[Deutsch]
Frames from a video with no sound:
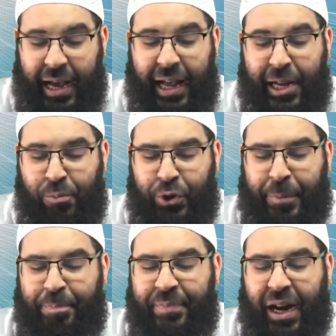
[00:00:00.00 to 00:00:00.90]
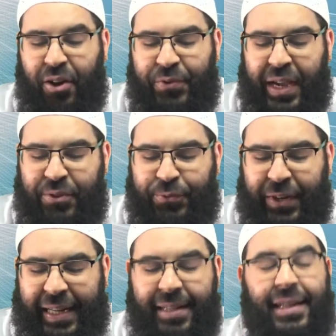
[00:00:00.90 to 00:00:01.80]
Al-Muhim. Auf jeden
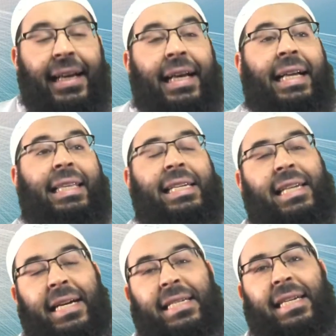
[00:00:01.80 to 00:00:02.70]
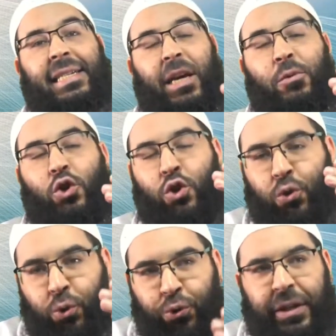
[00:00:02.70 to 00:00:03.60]
Fall das heißt, es gibt
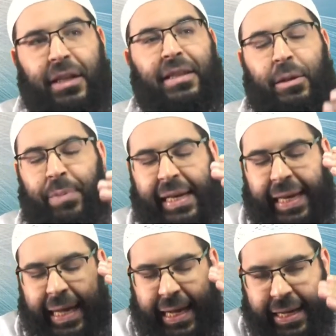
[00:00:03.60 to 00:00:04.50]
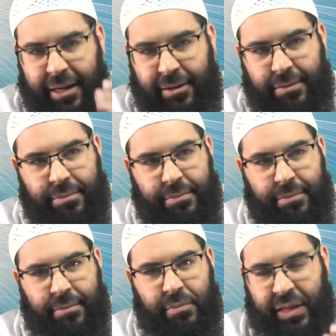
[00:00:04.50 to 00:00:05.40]
Studien, die belegen,
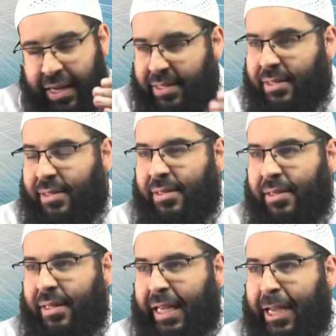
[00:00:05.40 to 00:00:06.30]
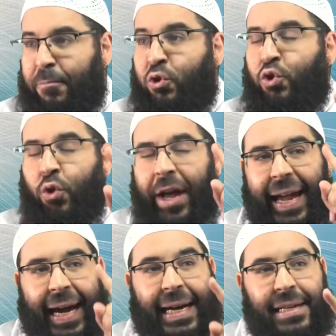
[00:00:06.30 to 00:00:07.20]
dass eben
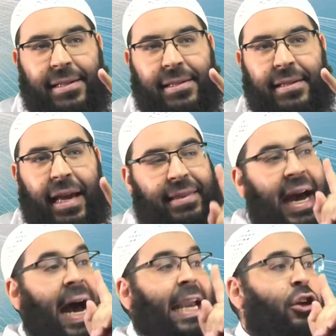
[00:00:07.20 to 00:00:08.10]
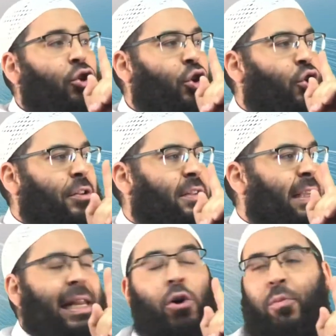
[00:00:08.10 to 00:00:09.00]
zuerst der
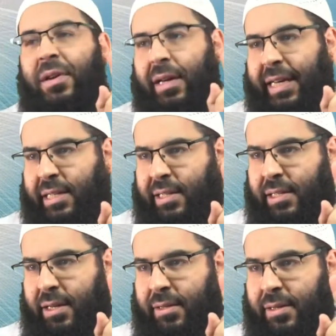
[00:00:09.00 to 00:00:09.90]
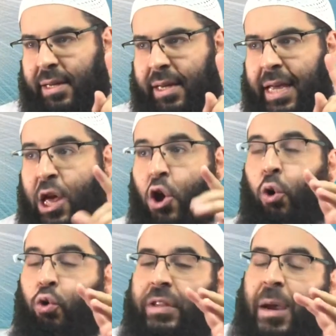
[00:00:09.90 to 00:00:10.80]
Eingottglaube existiert
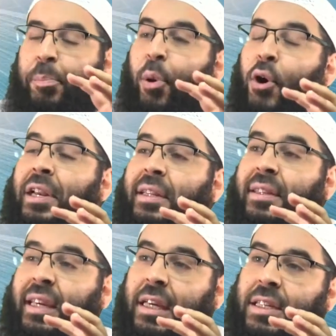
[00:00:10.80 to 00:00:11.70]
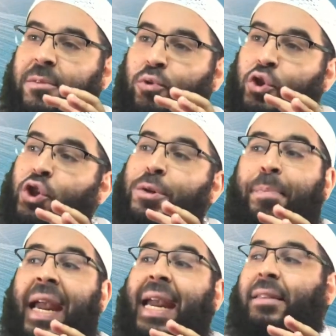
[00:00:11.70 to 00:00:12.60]
und der Polytheismus
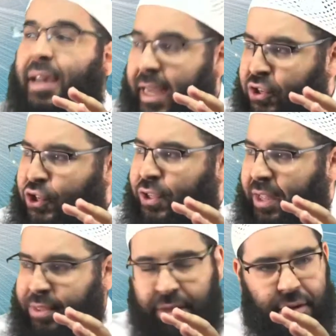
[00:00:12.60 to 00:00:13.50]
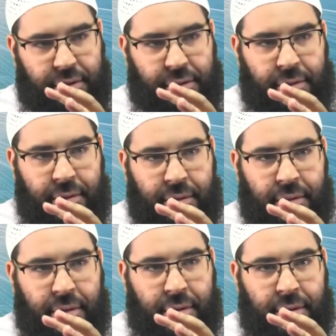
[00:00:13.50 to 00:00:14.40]
später entstanden ist,
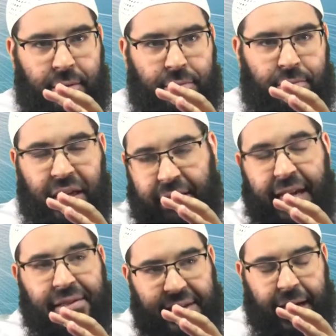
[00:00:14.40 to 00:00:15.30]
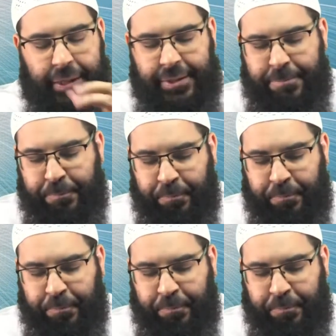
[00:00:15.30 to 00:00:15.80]
mit der Zeit.